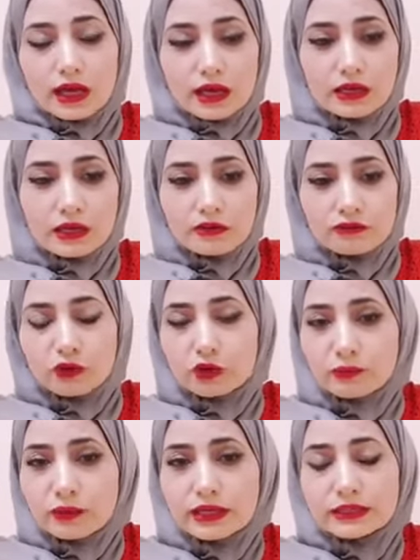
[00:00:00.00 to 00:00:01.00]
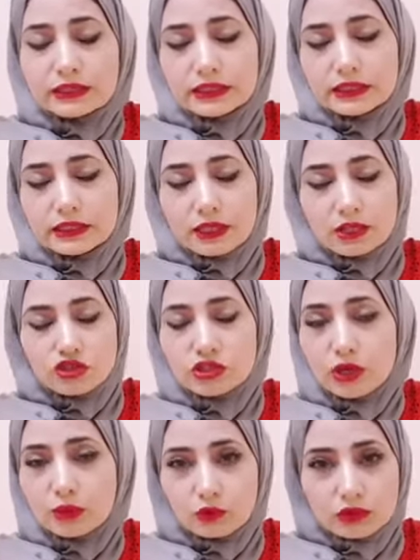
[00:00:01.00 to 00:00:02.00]
على فورمات
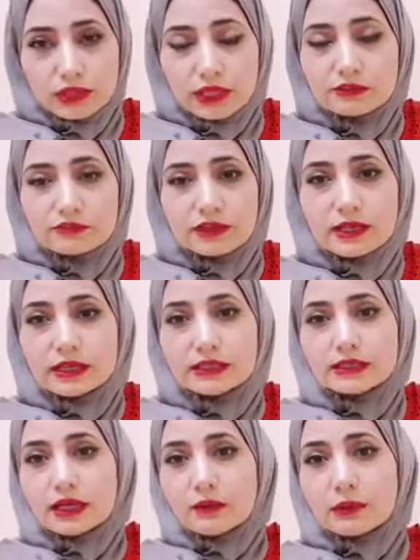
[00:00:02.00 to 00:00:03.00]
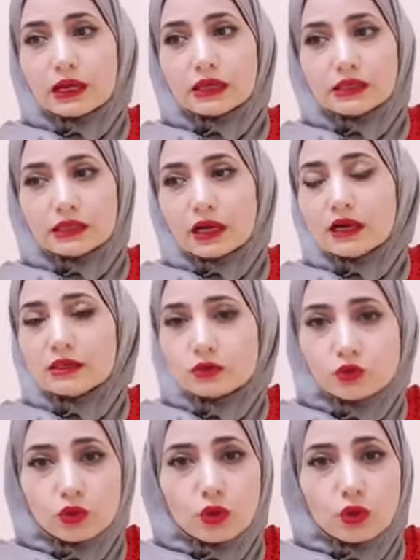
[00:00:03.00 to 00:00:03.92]
لاشياء مختلفه التابعه للايزو